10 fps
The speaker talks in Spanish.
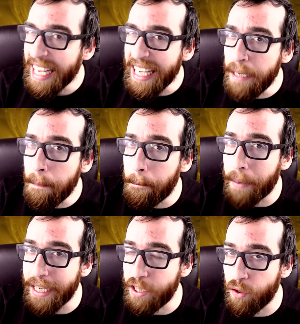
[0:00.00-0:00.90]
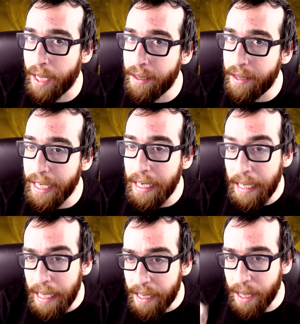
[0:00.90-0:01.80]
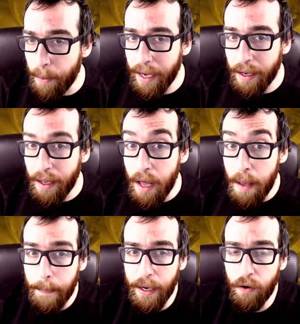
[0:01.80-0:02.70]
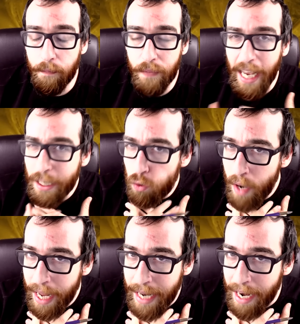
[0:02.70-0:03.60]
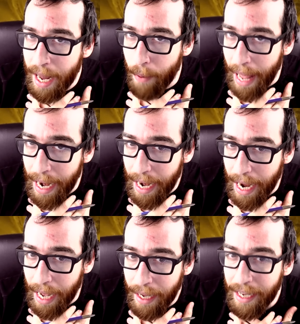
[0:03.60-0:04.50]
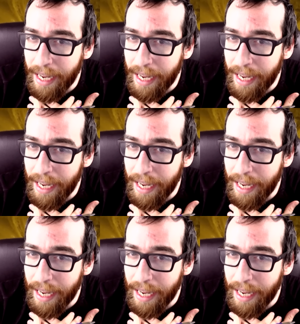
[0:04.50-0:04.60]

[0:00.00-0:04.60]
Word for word: impresionante de ver. Pero ¿Es una enana blanca